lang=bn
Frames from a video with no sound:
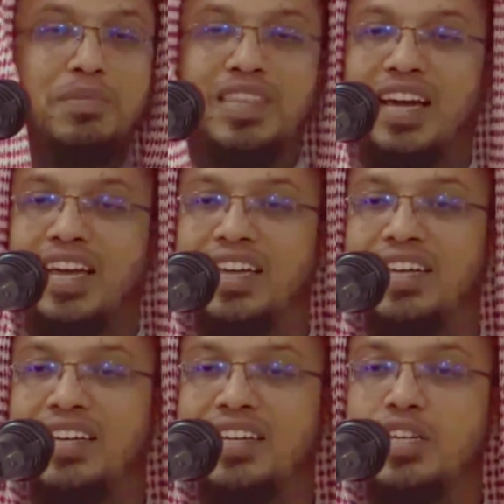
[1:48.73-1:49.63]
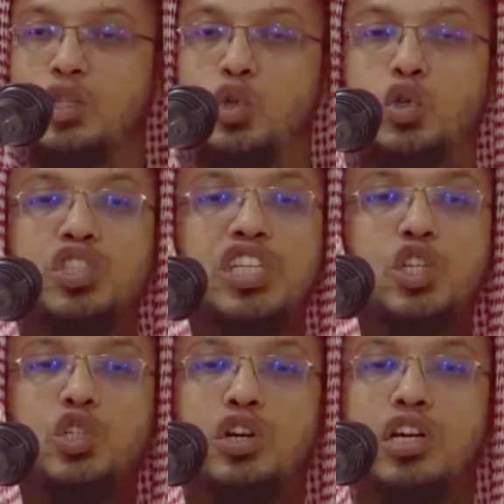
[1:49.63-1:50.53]
বিধায় ছোট
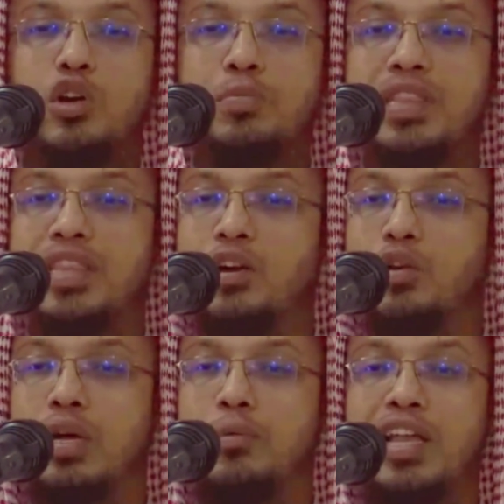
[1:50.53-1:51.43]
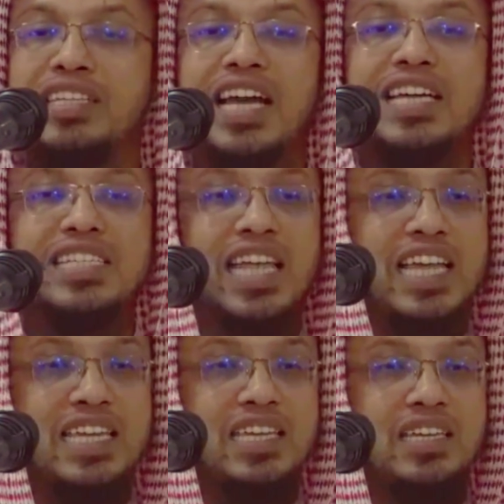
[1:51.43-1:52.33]
শিশুর সঙ্গেও মিথ্যা কথা বলা জায়েজ
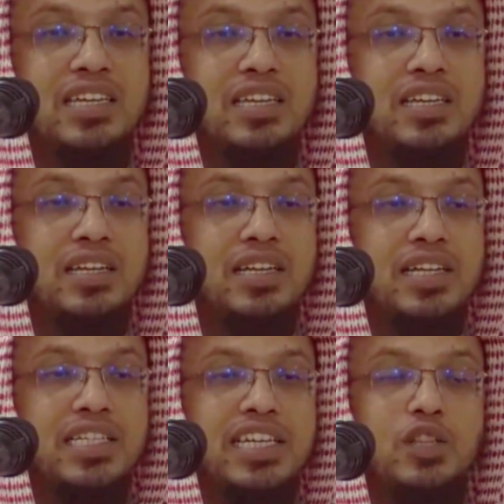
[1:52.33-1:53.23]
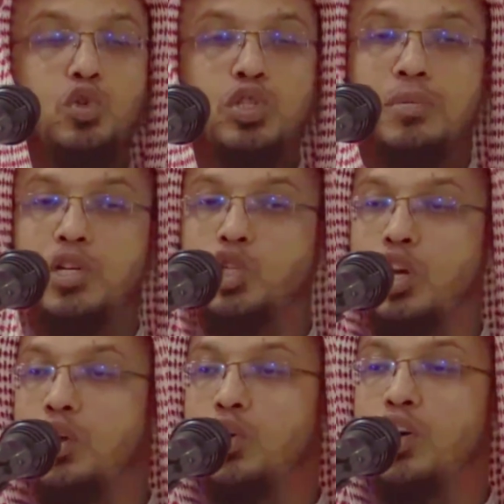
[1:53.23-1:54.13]
নাই সেটা দুষ্টামির
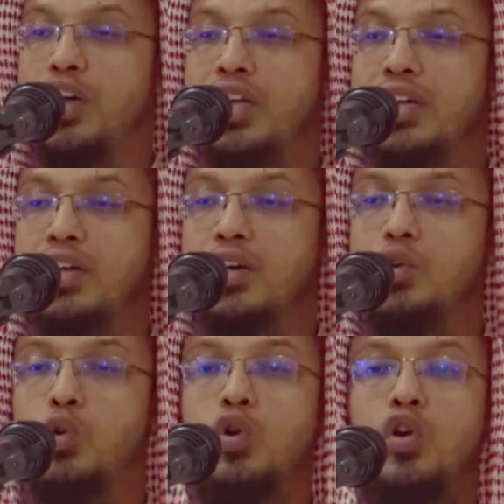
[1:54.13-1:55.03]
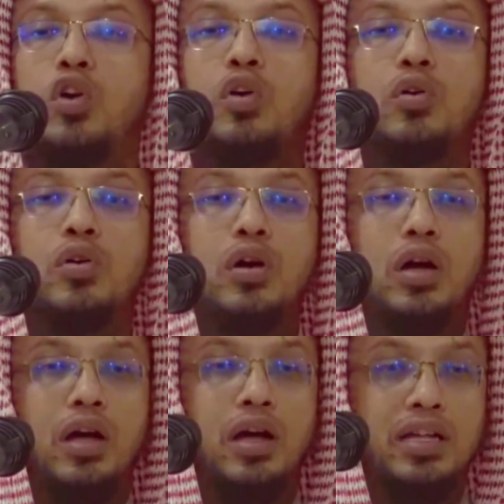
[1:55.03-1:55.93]
ছলেও নয় কোনো
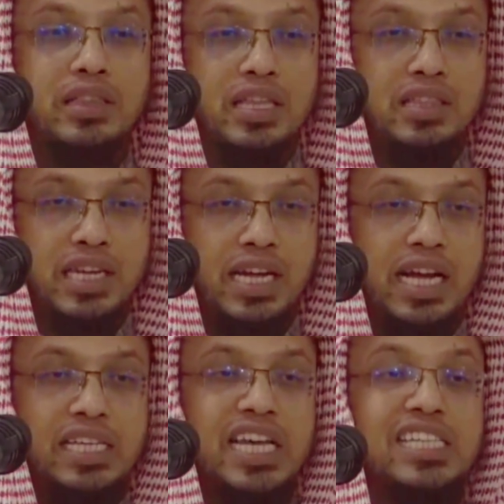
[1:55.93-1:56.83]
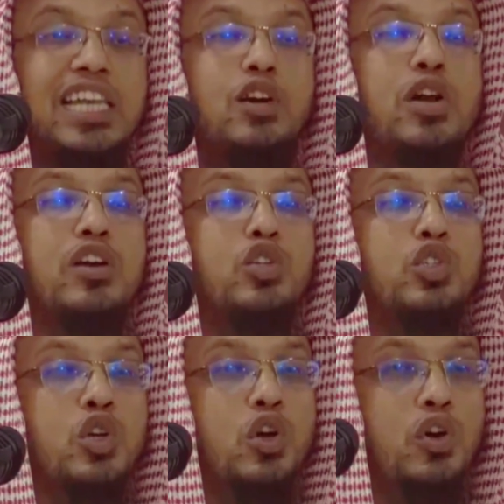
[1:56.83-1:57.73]
তার থেকে কাজ হাসিল করানোর
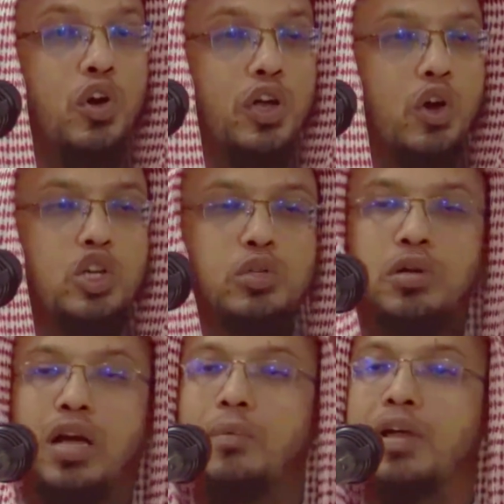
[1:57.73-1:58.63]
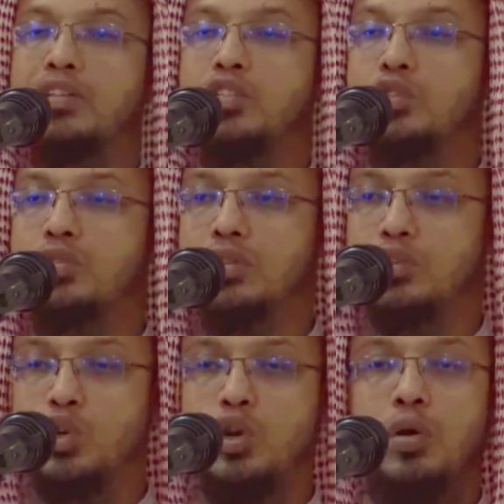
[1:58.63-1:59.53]
জন্য নয় অনেক সময় খাবার
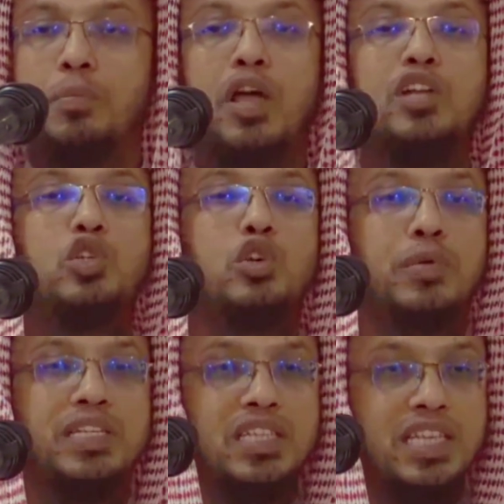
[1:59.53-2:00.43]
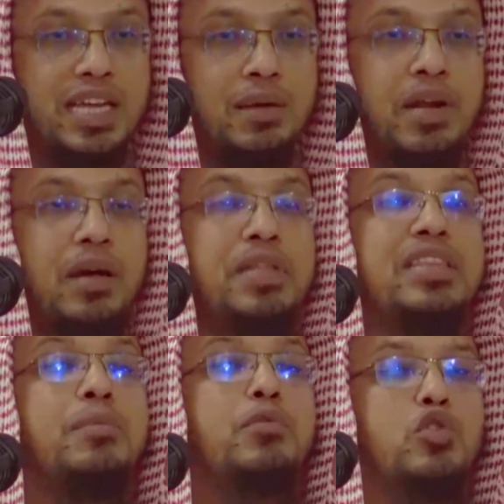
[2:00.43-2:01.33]
জন্য পড়ার জন্য বাচ্চাদেরকে আমরা
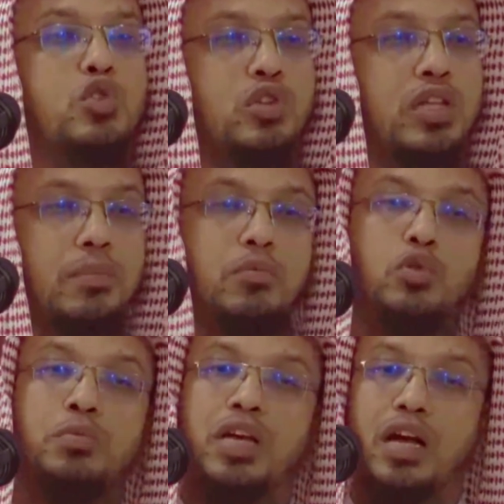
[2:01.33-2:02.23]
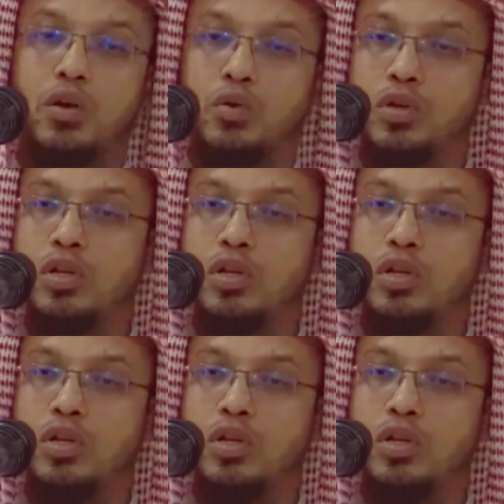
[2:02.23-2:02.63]
মিথ্যা প্রতিশ্রুতি দিই বউ তুমি খাও